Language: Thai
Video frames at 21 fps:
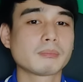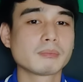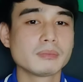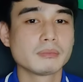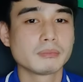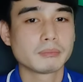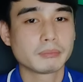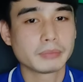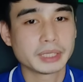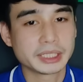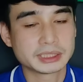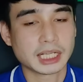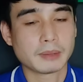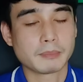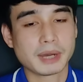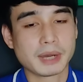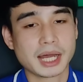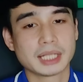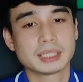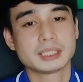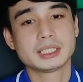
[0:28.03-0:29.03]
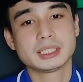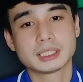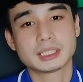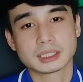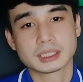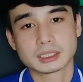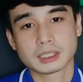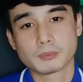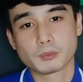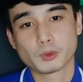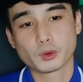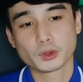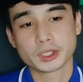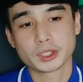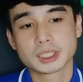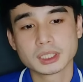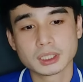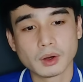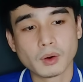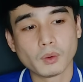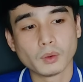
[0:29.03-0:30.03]
ไม่สามารถที่จะสปอนเซอร์
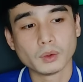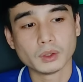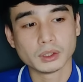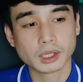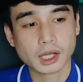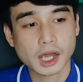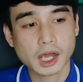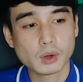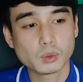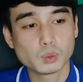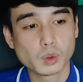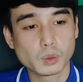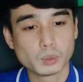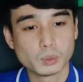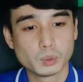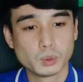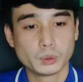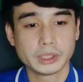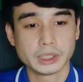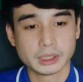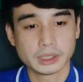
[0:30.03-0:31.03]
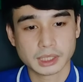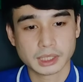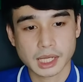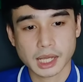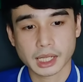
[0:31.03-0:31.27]
คนเข้าร่วมธุรกิจได้